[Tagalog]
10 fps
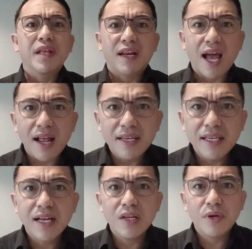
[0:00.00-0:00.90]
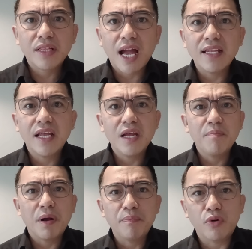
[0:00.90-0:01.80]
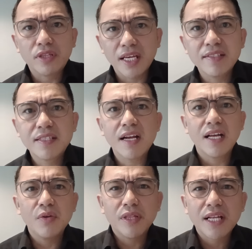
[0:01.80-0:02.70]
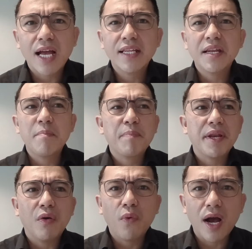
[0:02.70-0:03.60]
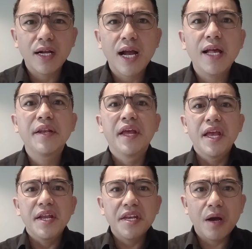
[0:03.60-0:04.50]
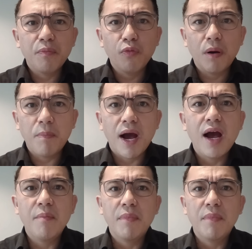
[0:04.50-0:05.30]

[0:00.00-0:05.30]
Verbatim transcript: rally, kaliwat kanan ang pagprotesta, kaliwat kanan ang panawagan na bumaba,